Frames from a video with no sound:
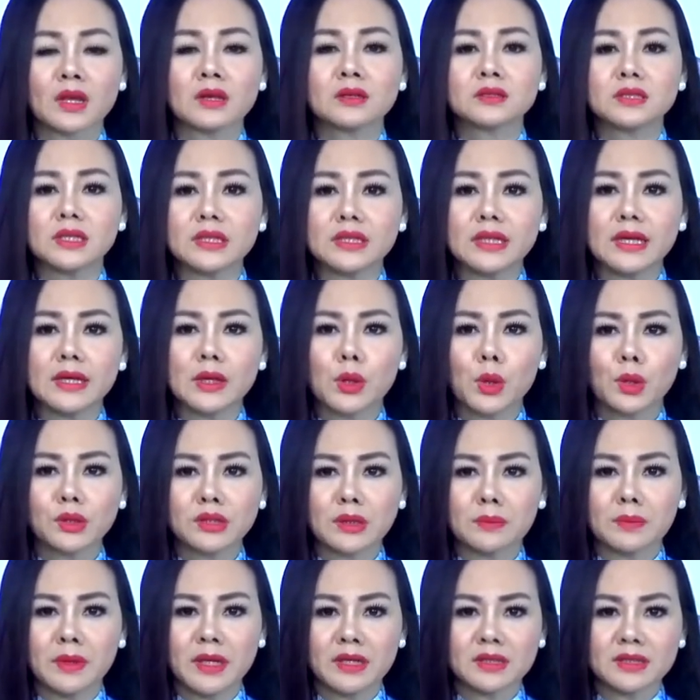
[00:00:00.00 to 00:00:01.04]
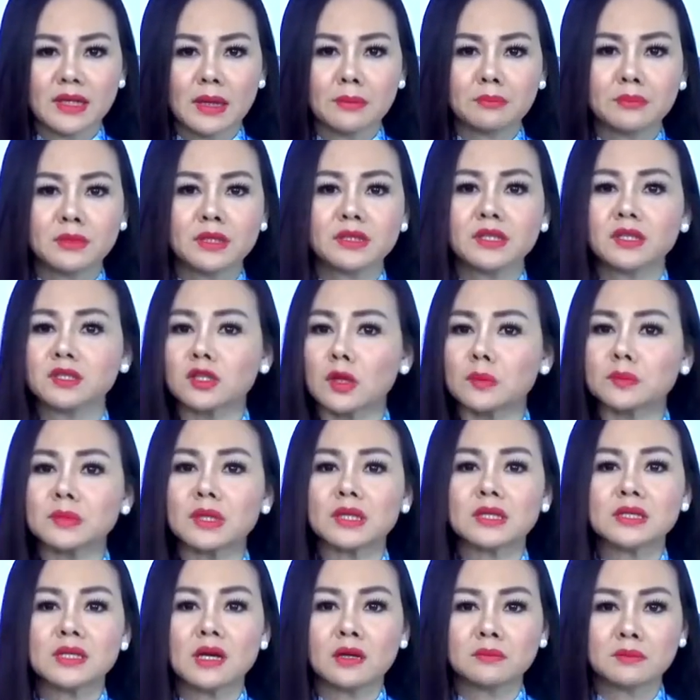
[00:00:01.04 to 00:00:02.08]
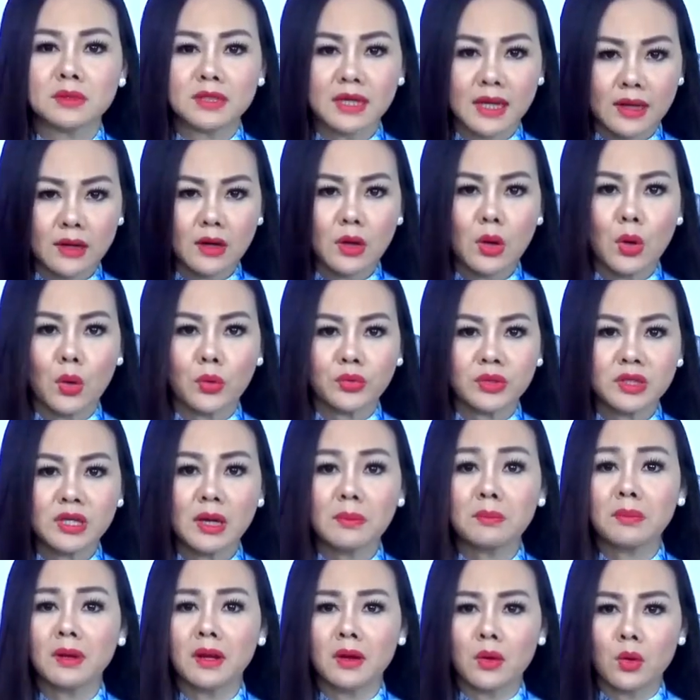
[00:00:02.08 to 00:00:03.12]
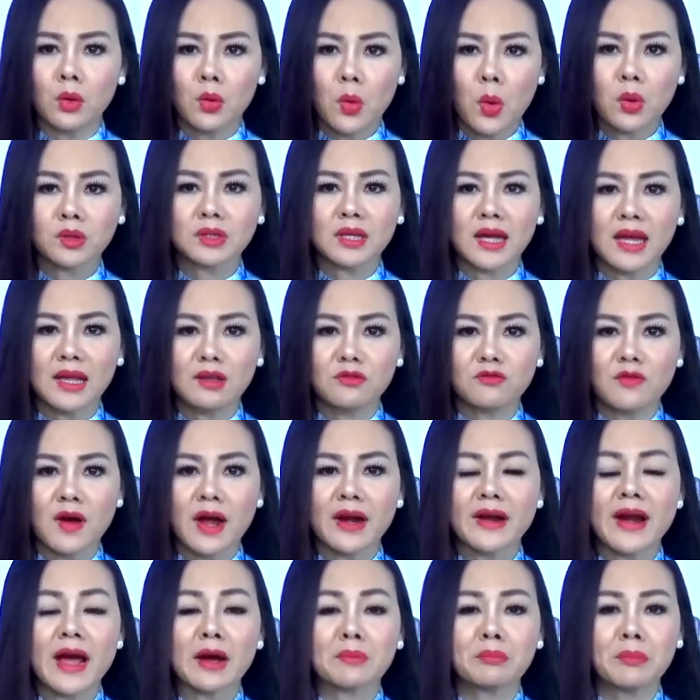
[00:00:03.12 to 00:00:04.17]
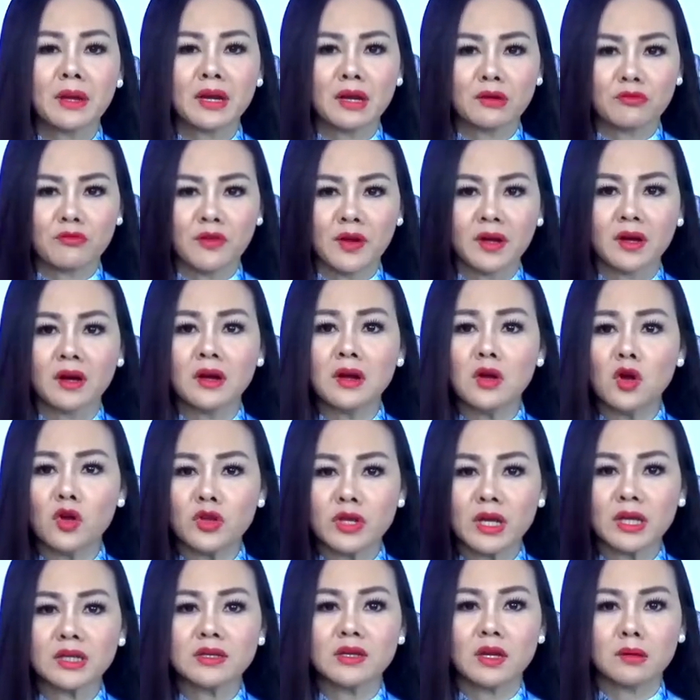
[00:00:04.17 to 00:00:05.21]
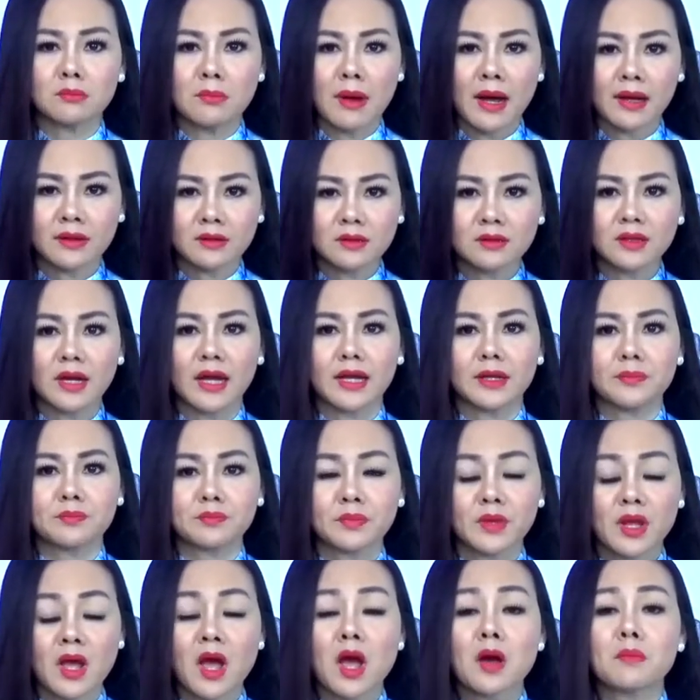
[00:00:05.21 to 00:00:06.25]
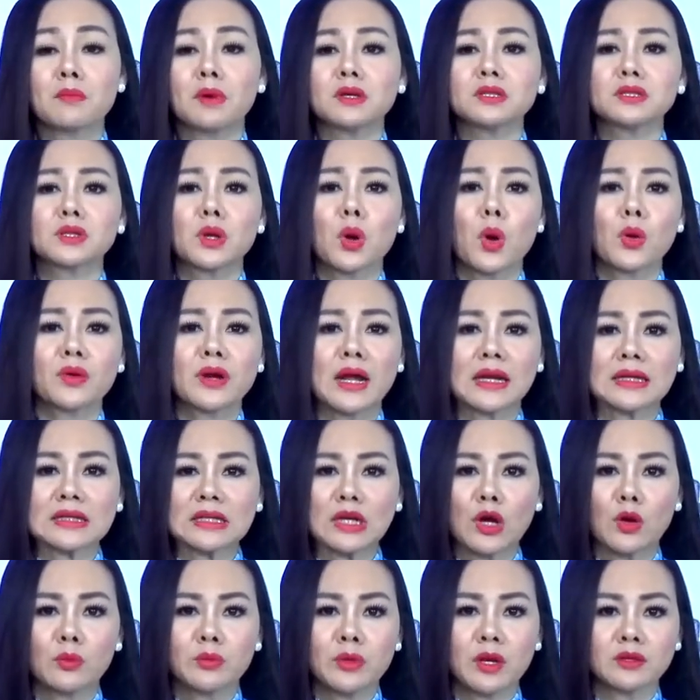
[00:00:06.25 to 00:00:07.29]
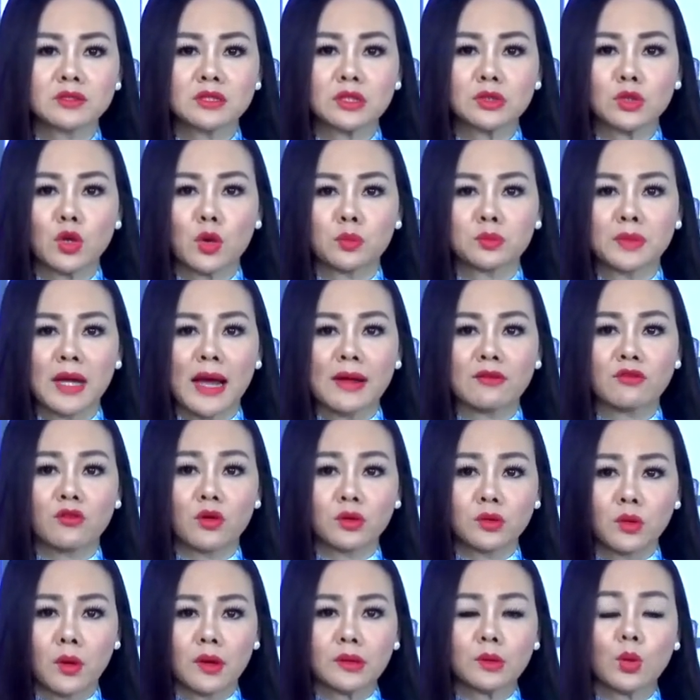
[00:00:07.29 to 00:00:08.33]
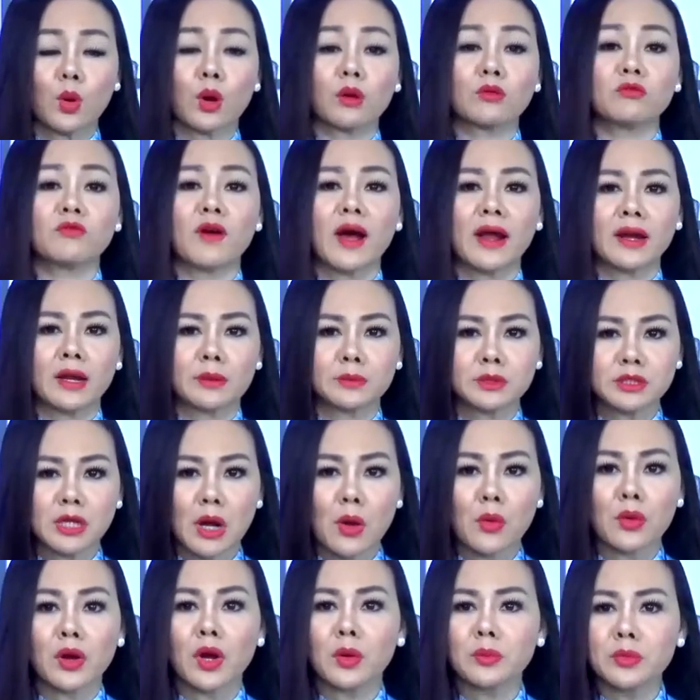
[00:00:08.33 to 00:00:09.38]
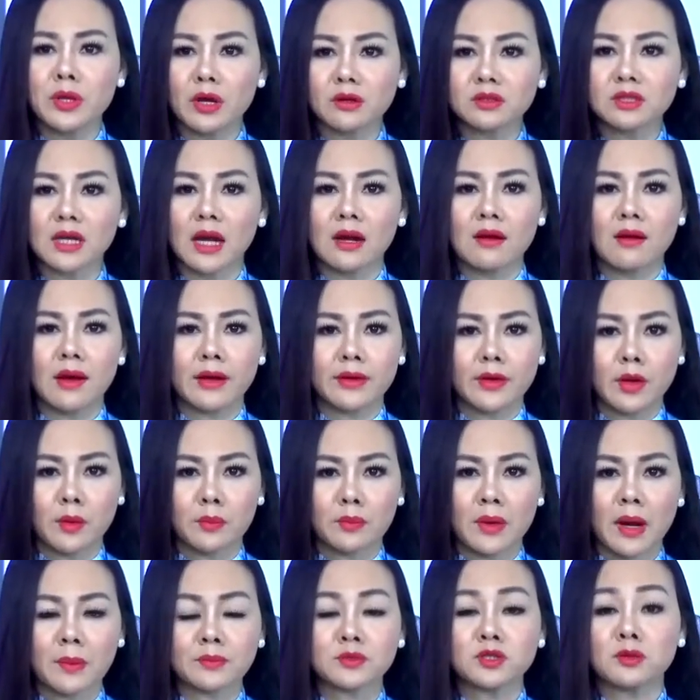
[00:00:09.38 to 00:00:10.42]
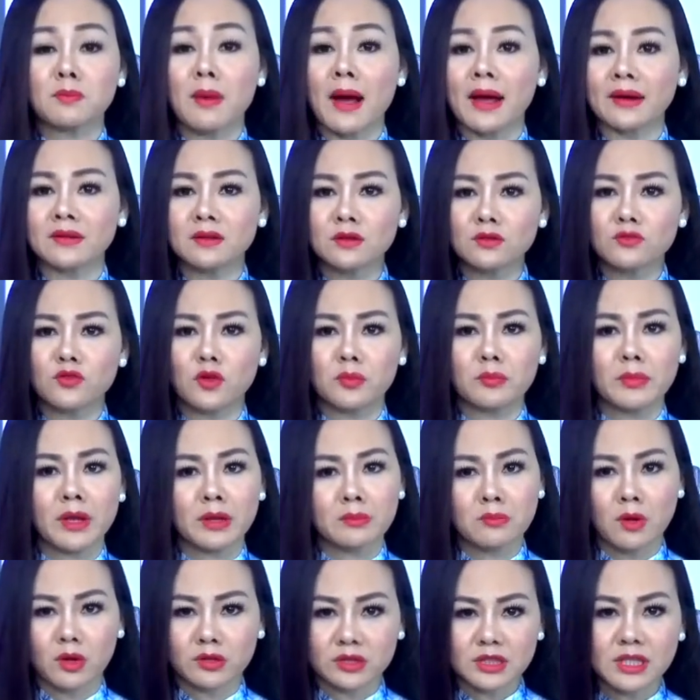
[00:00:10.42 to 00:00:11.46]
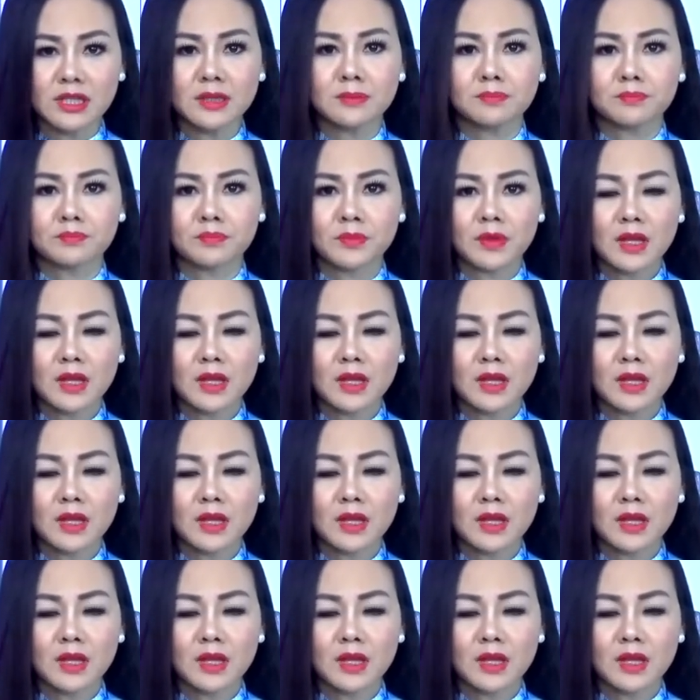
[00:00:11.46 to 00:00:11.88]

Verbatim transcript: Chỉ khi cuối thập niên 80 những thông tin dần bị hé lộ dưới áp lực của quốc tế và đặc biệt là phản ứng của nhân dân ba nước này, Moscow đành công nhận sự tồn tại của thỏa thuận và 2 năm sau công nhận trả lại độc lập cho ba nước vùng biển Baltic.